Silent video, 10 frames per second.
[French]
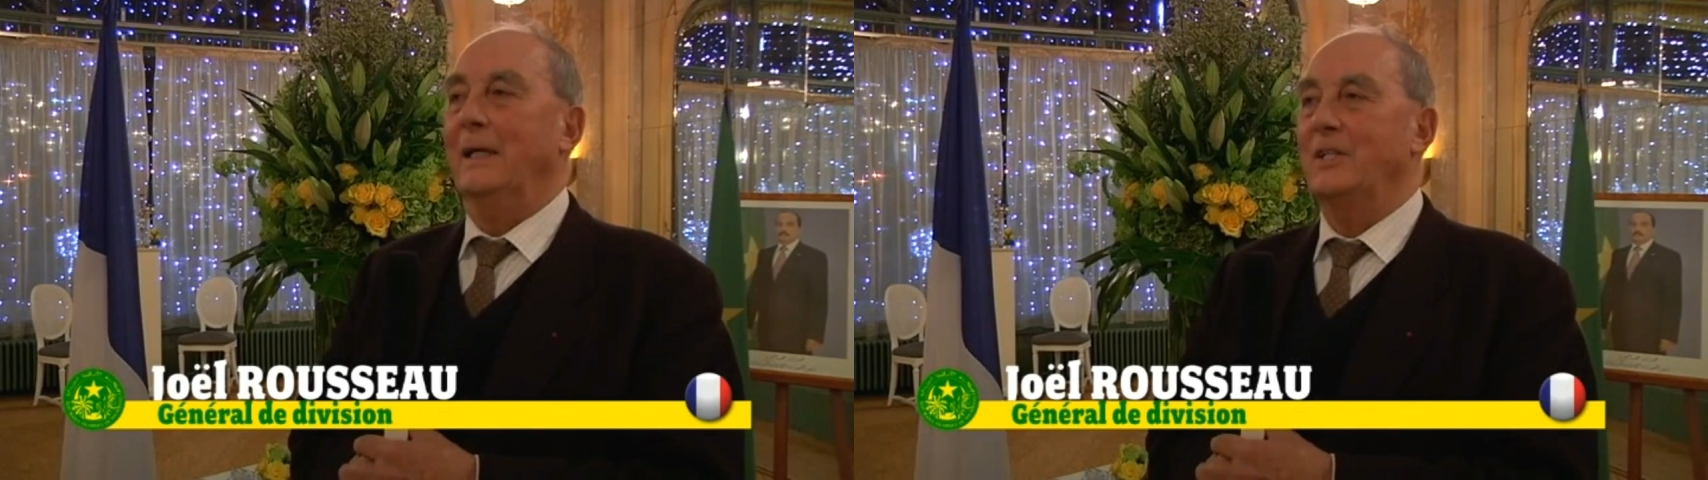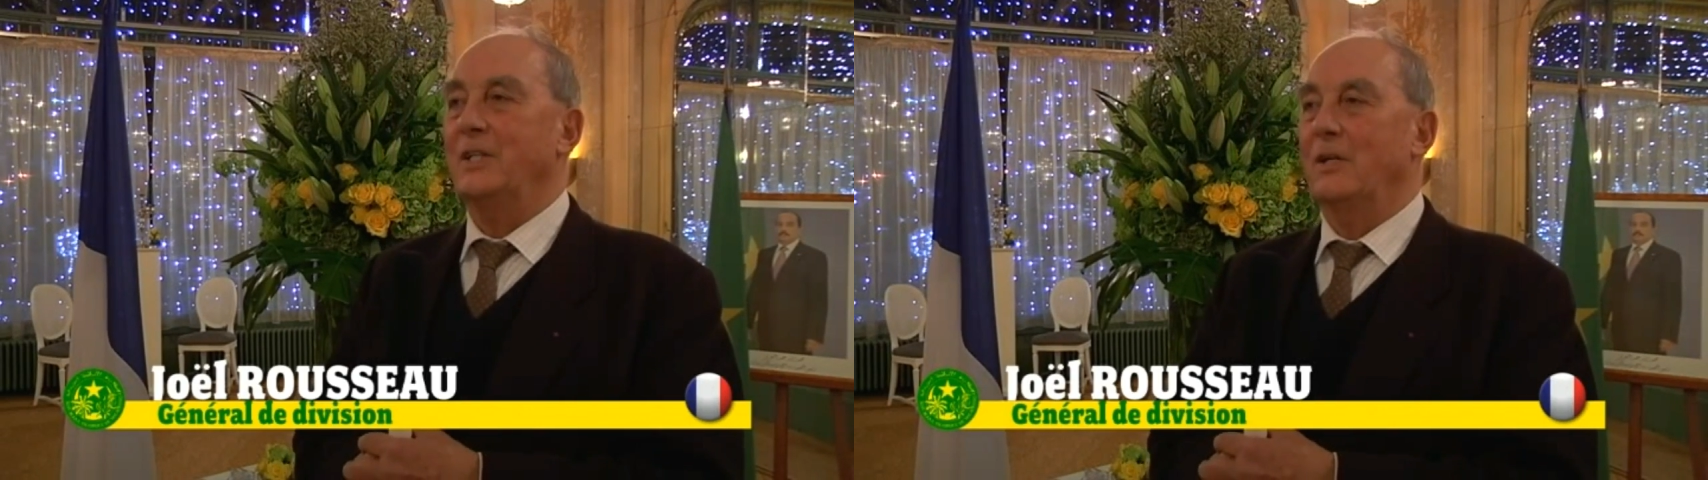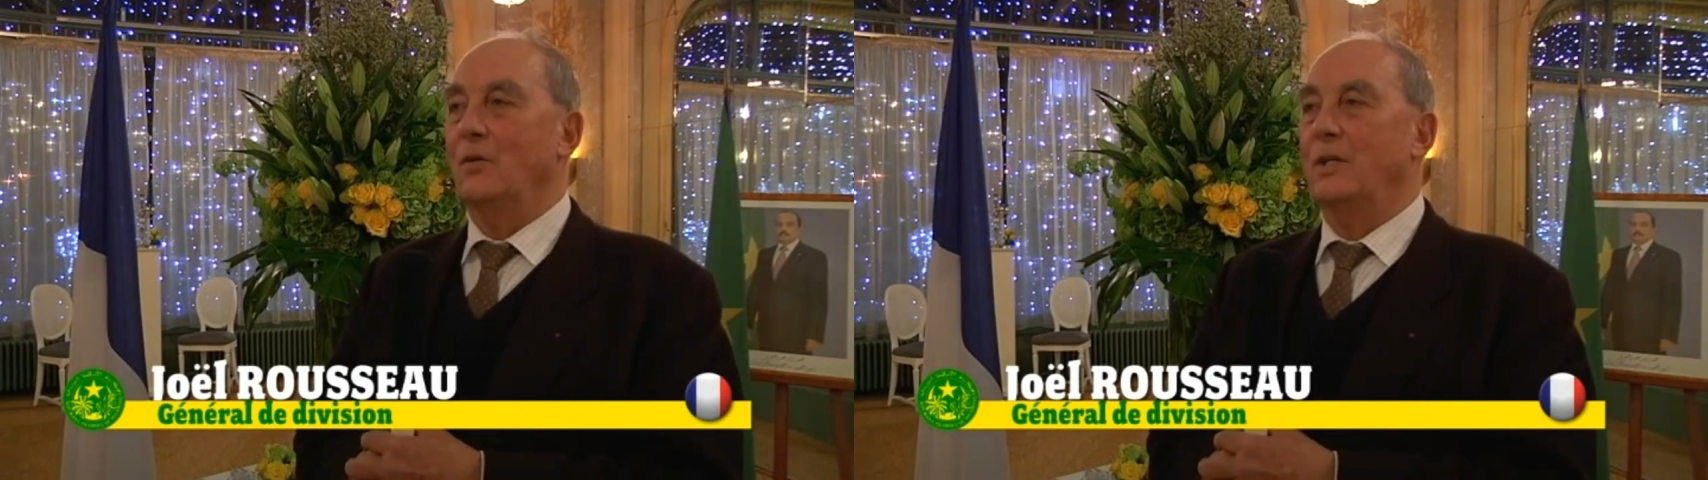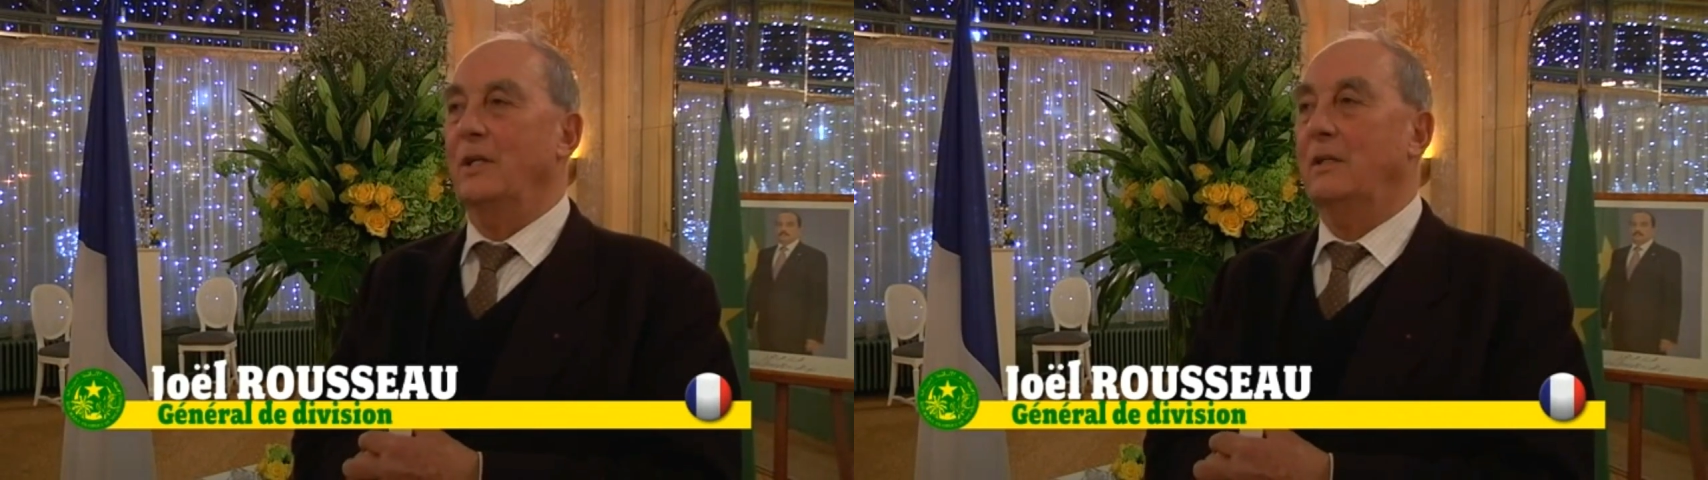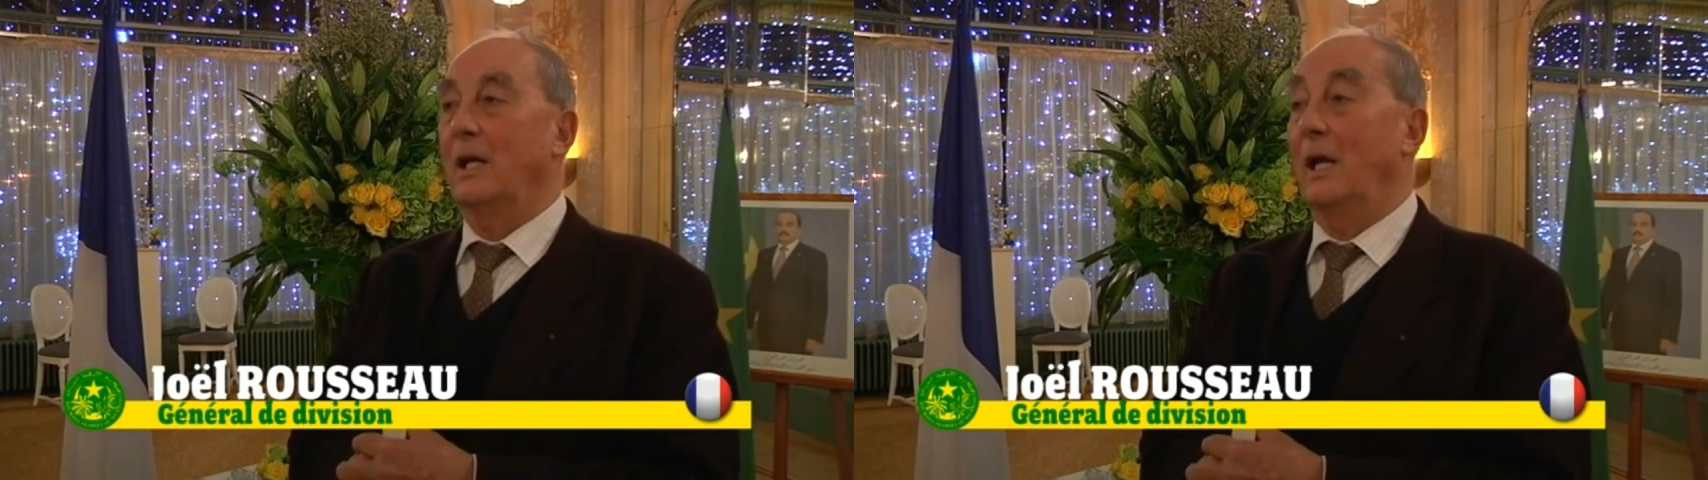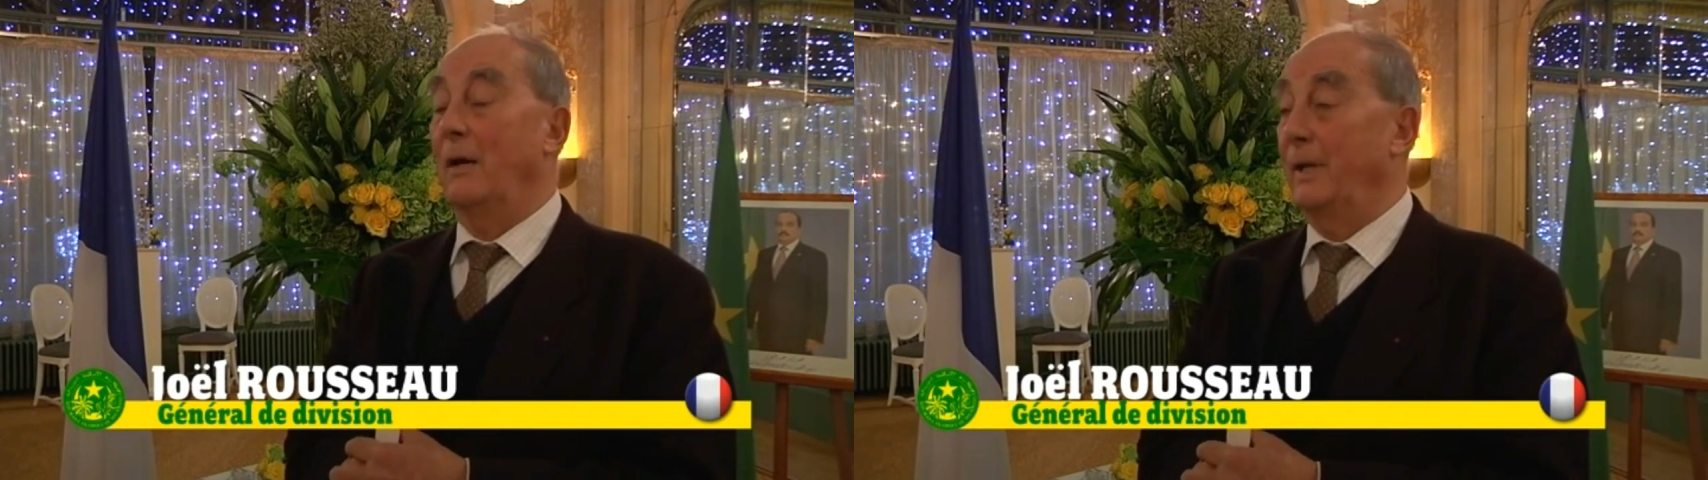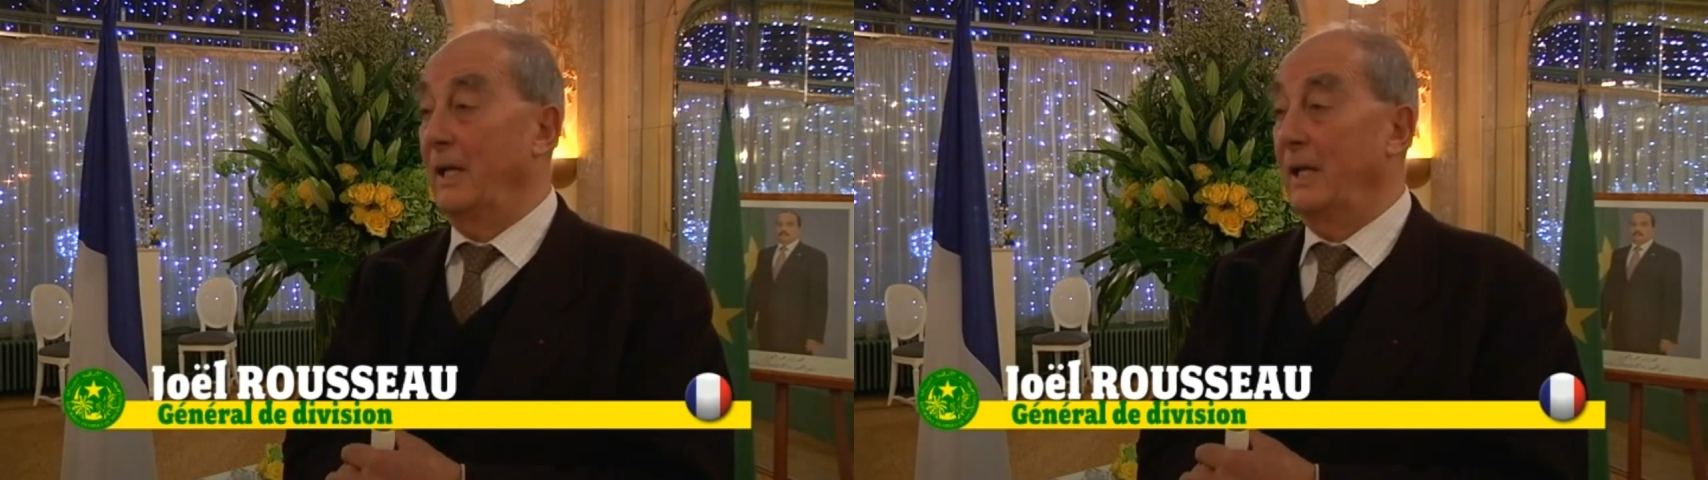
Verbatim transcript: J'ai donc quitté l'armée